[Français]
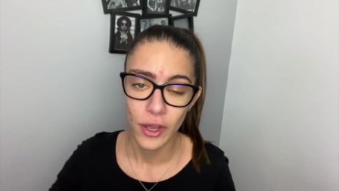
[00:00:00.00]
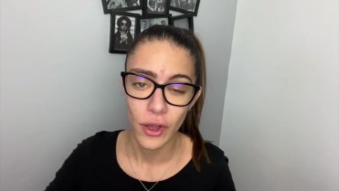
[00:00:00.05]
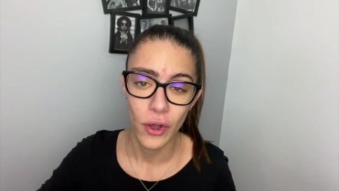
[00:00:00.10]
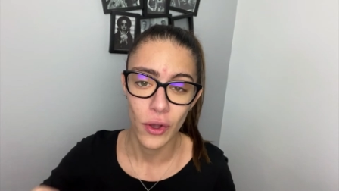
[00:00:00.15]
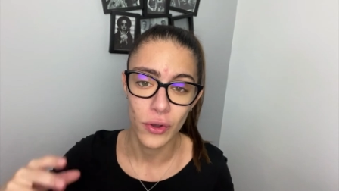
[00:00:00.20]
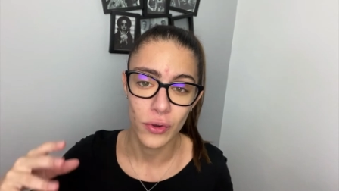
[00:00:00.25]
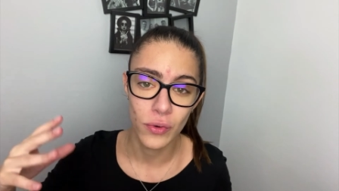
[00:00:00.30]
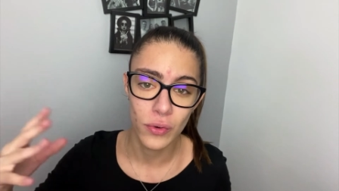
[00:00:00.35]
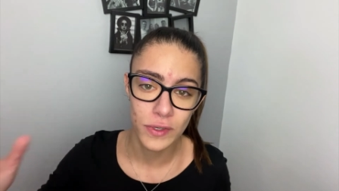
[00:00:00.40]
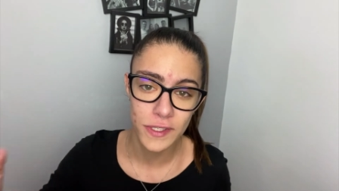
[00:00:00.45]

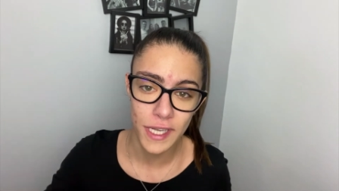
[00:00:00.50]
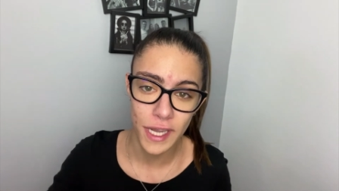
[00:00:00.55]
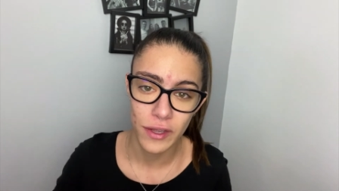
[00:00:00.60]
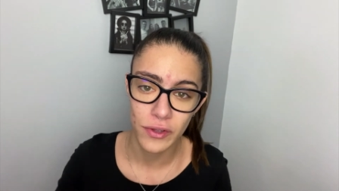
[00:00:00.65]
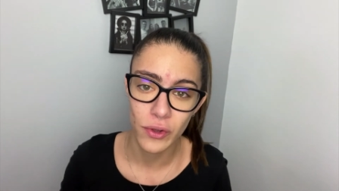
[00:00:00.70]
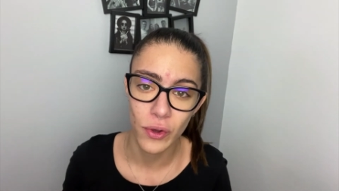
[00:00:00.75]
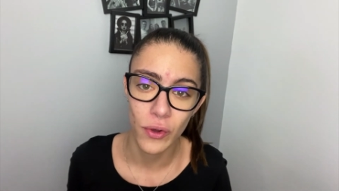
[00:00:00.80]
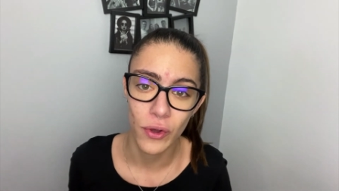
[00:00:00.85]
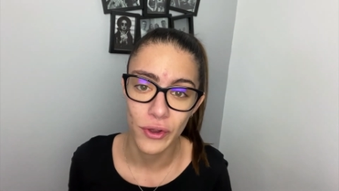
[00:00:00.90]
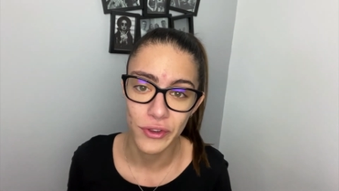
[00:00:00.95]
euh,
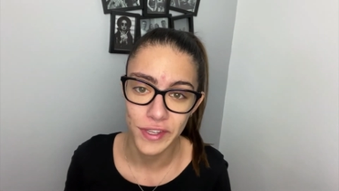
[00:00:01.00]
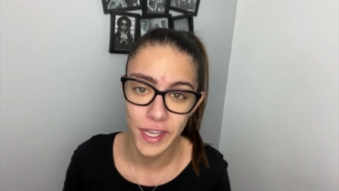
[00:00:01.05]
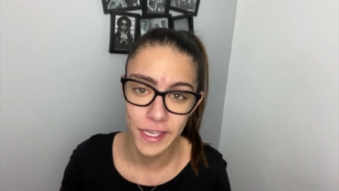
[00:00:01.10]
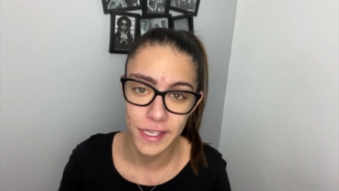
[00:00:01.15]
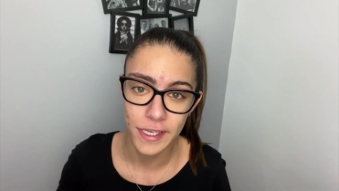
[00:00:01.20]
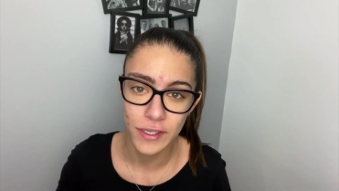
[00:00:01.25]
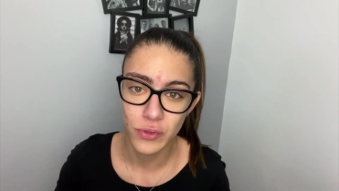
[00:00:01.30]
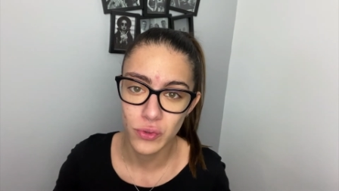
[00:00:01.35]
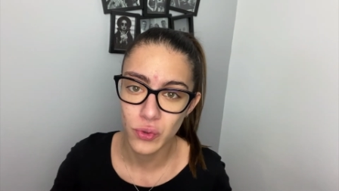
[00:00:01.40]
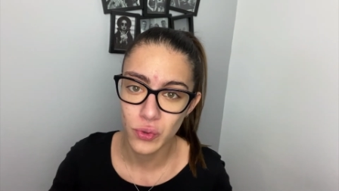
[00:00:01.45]
concernant euh, ta
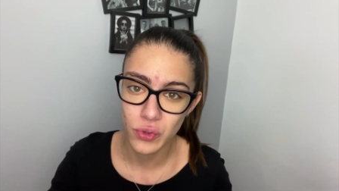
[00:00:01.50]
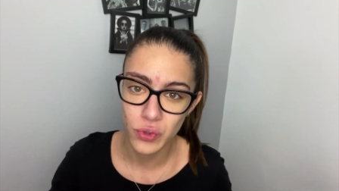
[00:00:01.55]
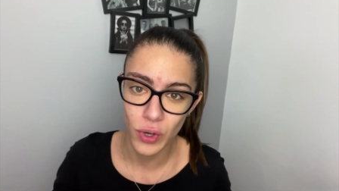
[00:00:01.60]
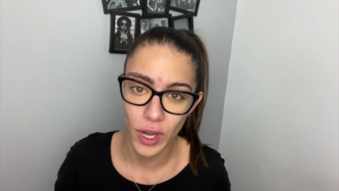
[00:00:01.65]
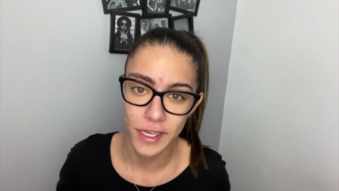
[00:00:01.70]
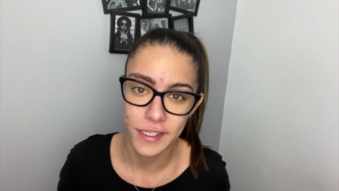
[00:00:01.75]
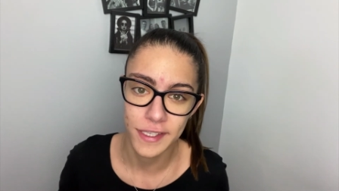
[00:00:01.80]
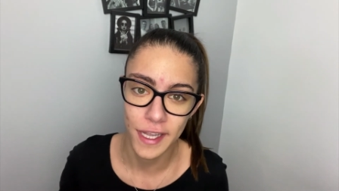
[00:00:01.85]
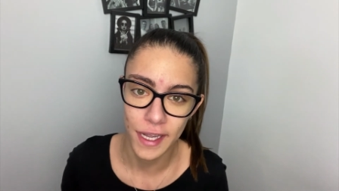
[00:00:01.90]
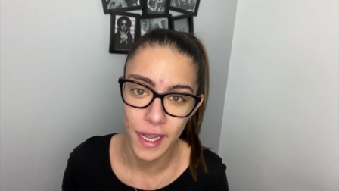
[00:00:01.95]
question sur
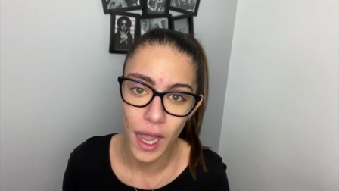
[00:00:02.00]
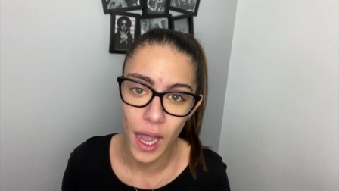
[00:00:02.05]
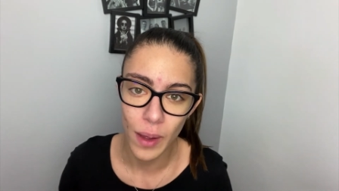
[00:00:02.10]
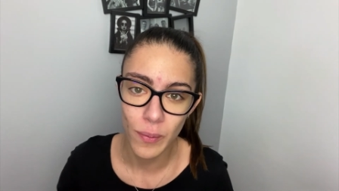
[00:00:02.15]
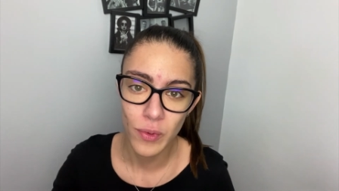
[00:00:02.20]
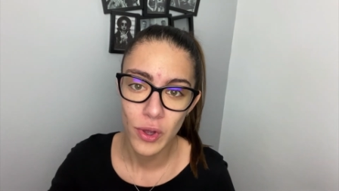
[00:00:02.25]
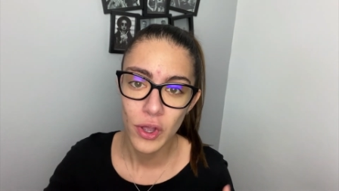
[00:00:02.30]
Instagram,